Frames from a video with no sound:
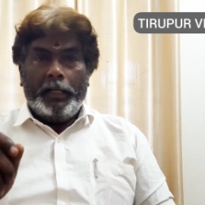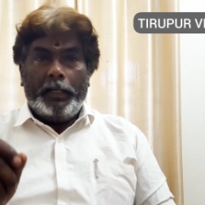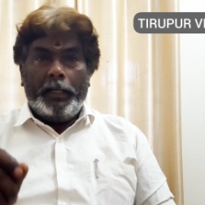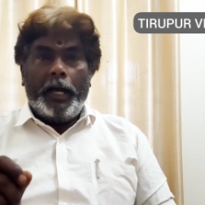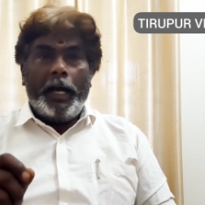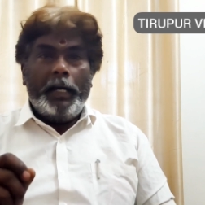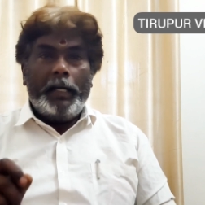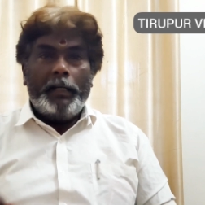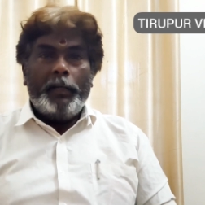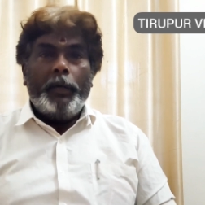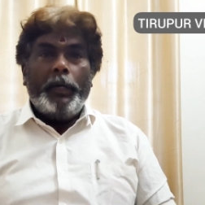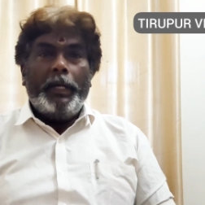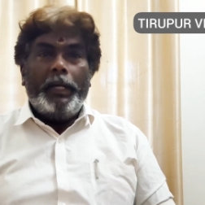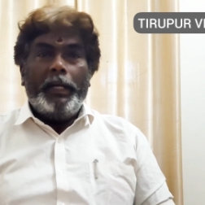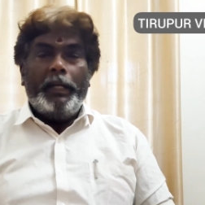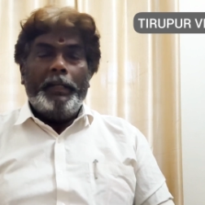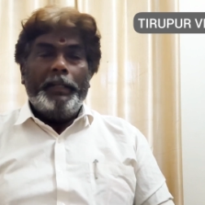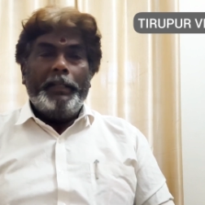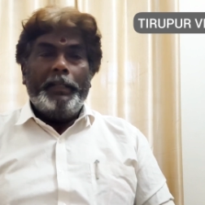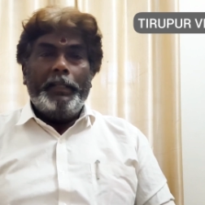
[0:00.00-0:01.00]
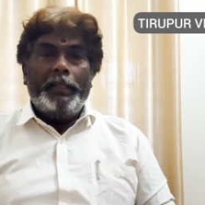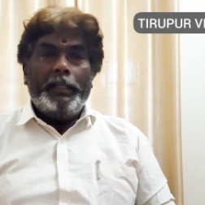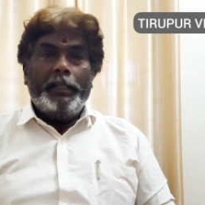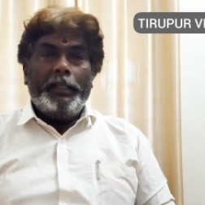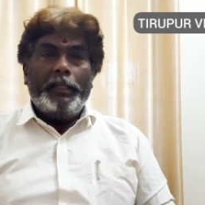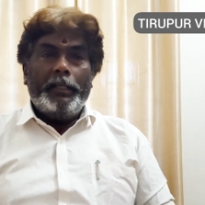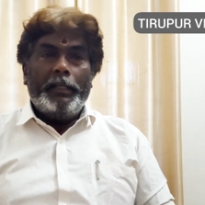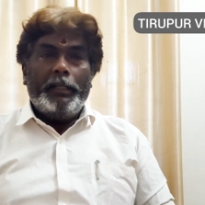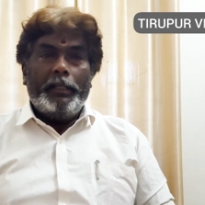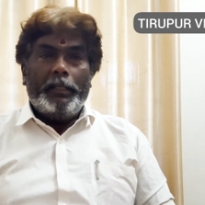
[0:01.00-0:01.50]
நாகர்கோயிலிருந்து
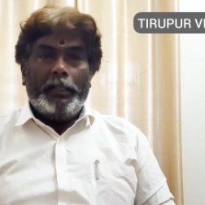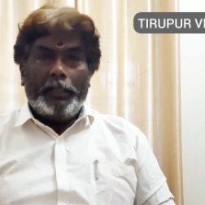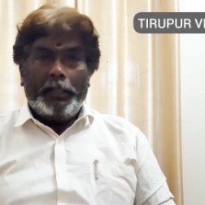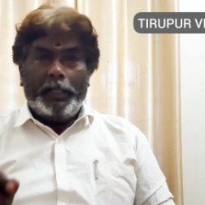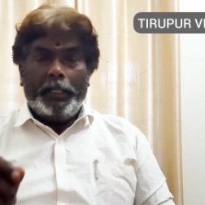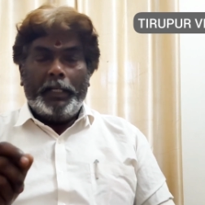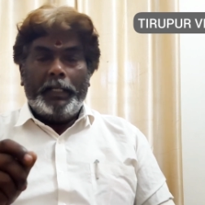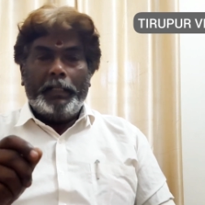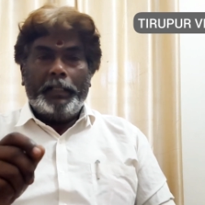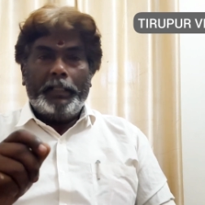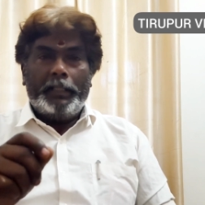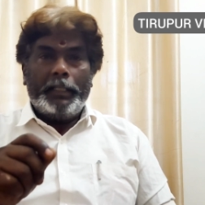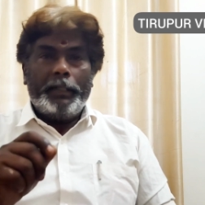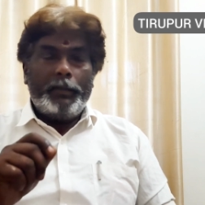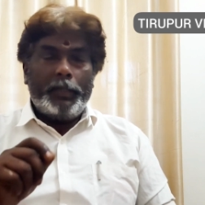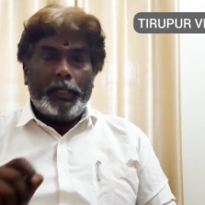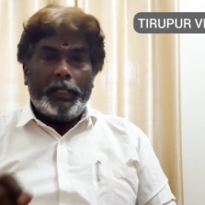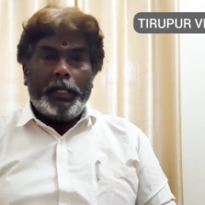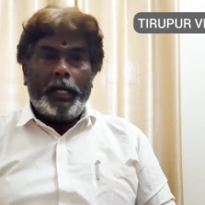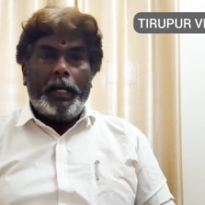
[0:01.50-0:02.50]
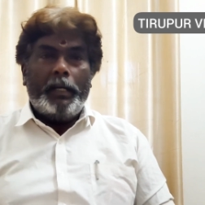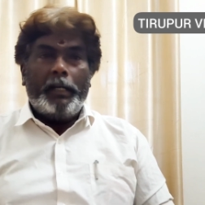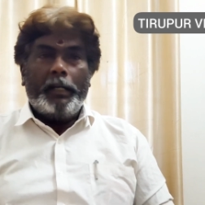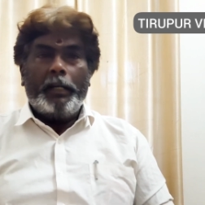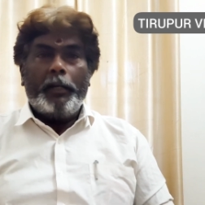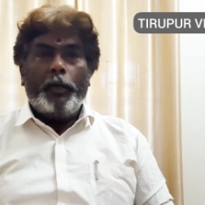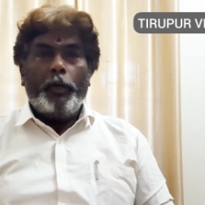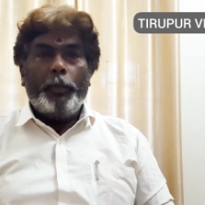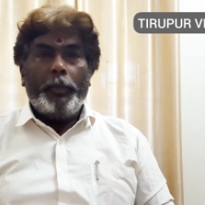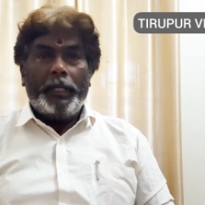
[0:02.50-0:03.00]
கிட்டத்தட்ட ஒரு நாலரை
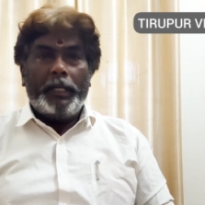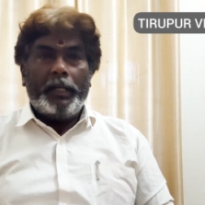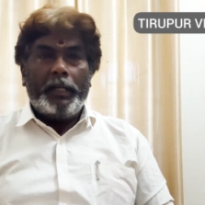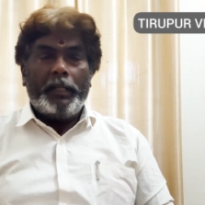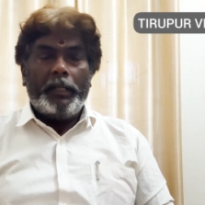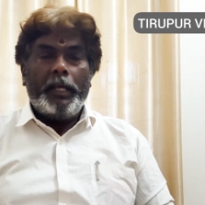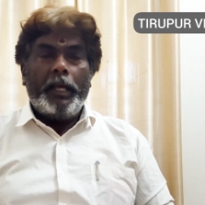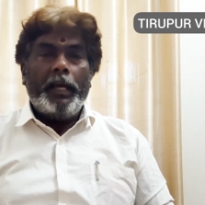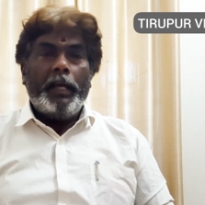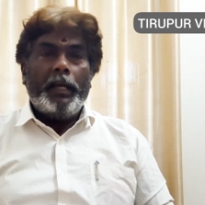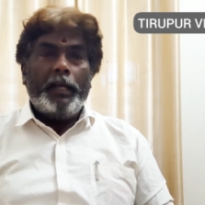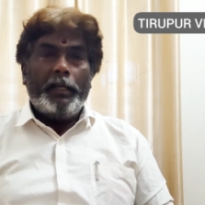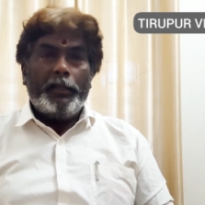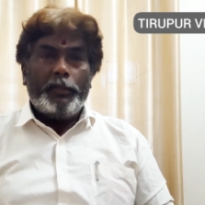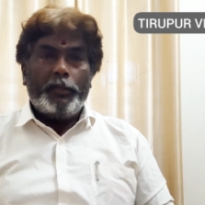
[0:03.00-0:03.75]
கிலோமீட்டரில் தான்